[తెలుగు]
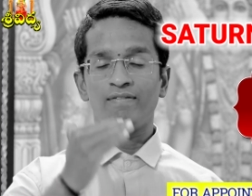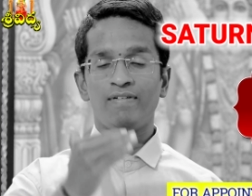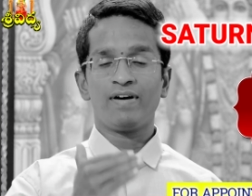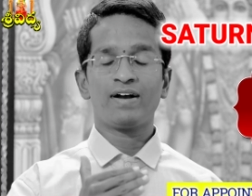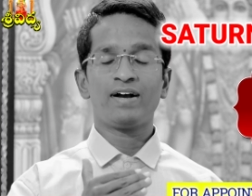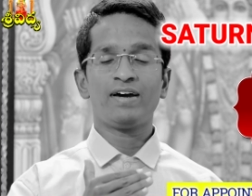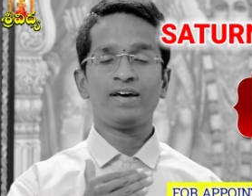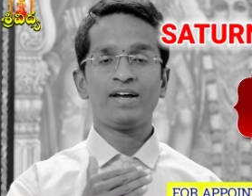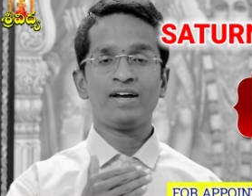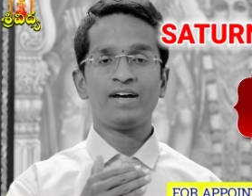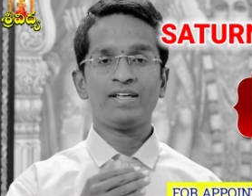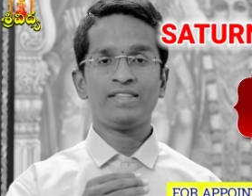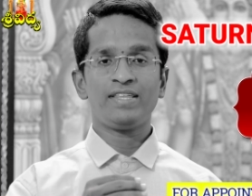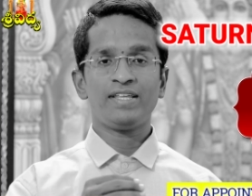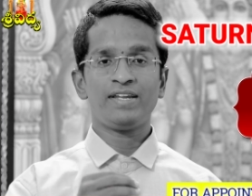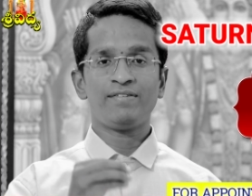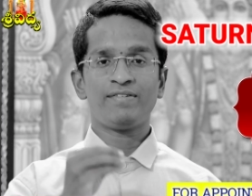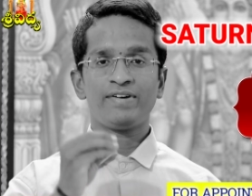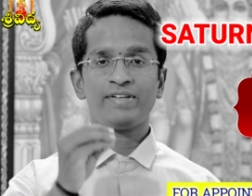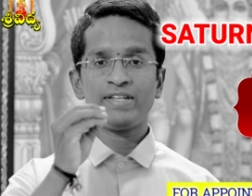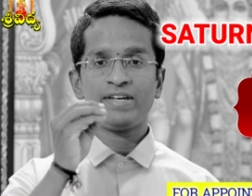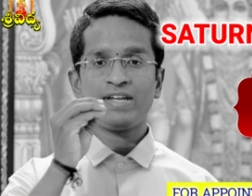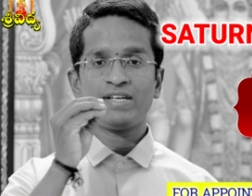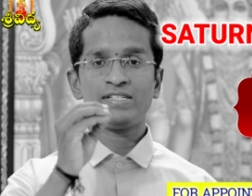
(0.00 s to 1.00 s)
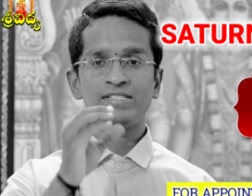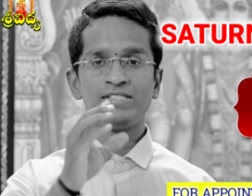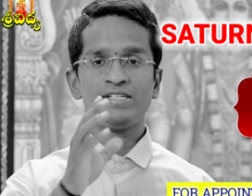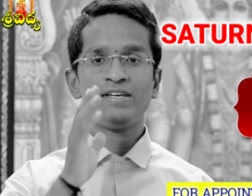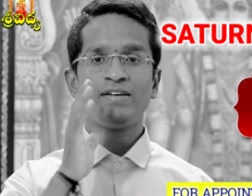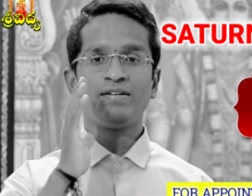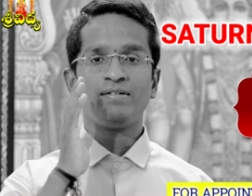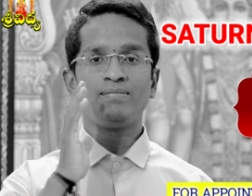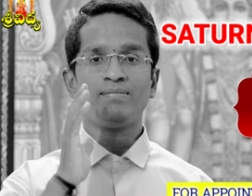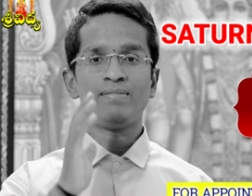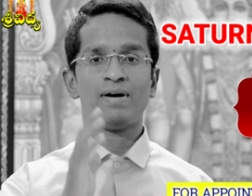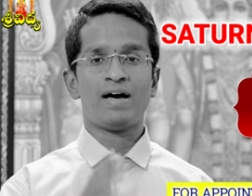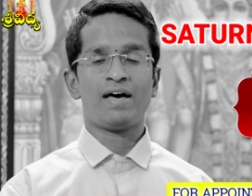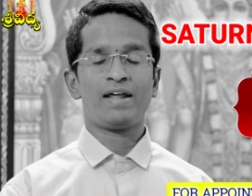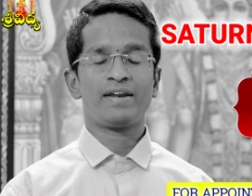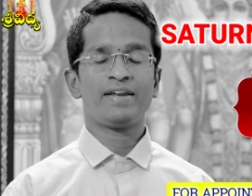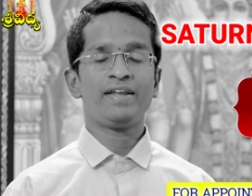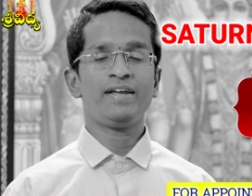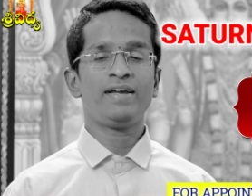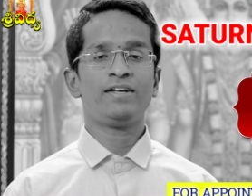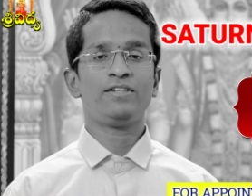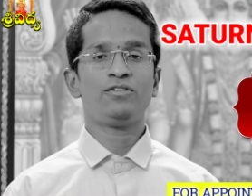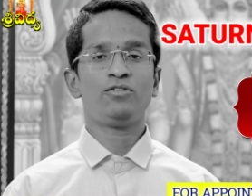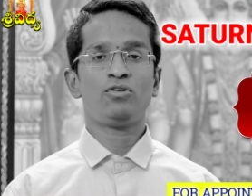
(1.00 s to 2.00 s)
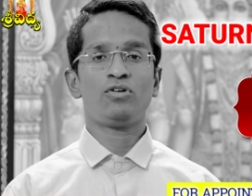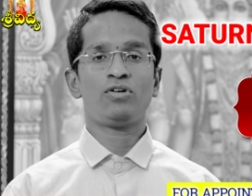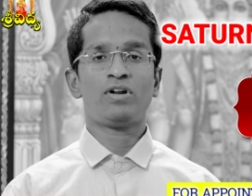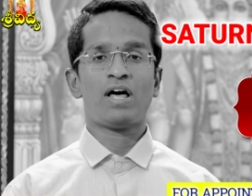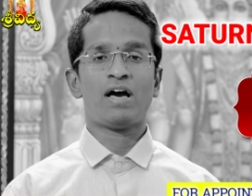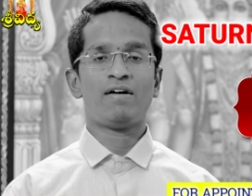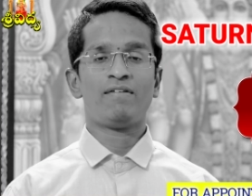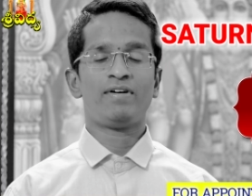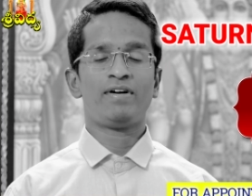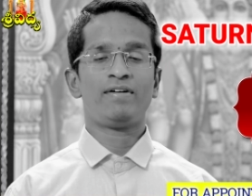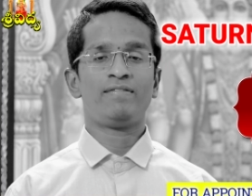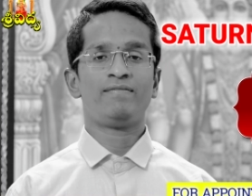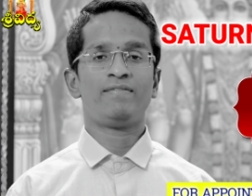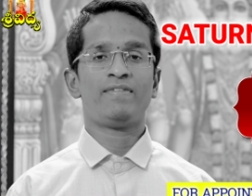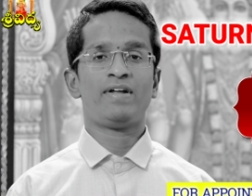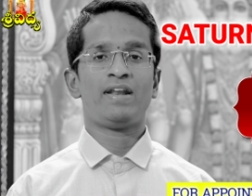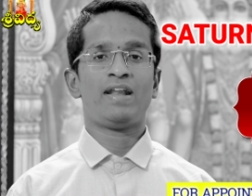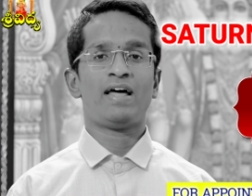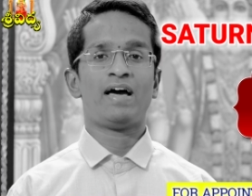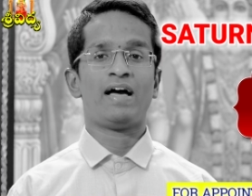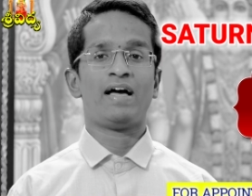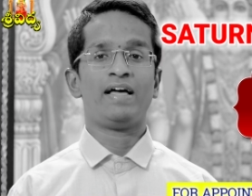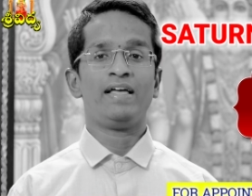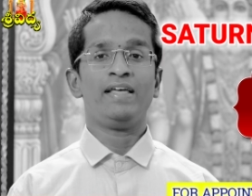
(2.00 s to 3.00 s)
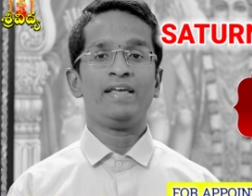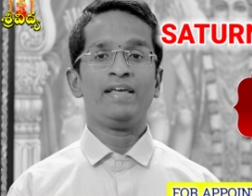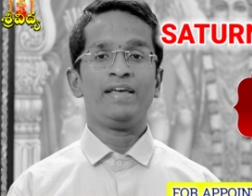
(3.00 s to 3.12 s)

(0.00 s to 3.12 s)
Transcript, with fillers: వక్రగతిని వదిలేసి మార్గి గతిలో రావడం వల్ల